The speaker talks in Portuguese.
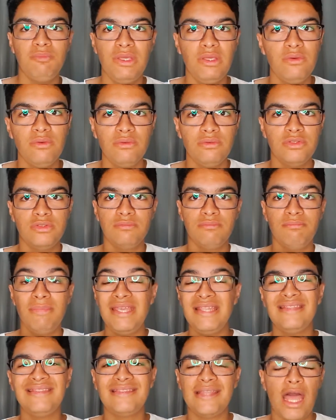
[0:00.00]
meio
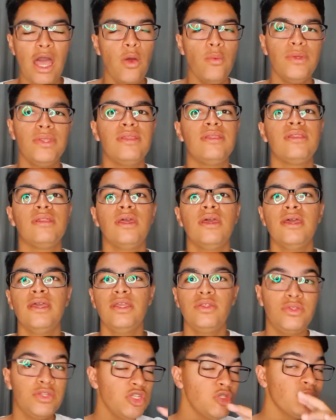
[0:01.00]
mental
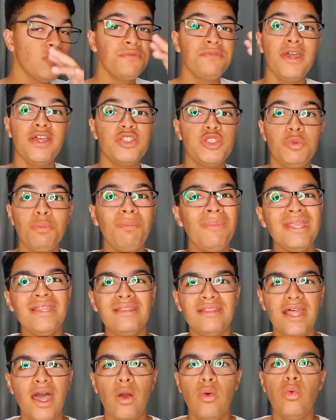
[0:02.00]
e durante uma viagem
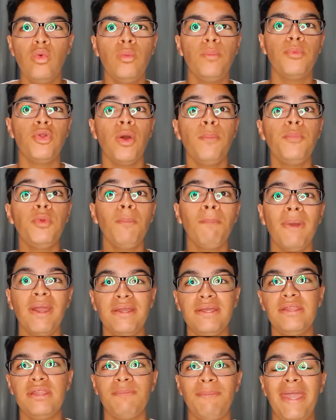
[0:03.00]
mental, o próprio
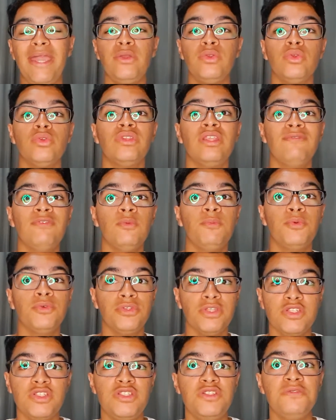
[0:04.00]
Mark Spector teve a
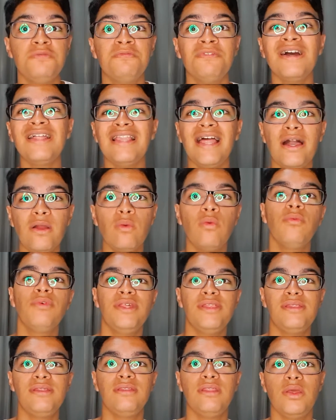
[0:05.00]
oportunidade de falar com
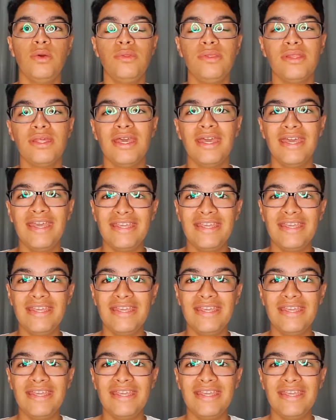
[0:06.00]
esse deus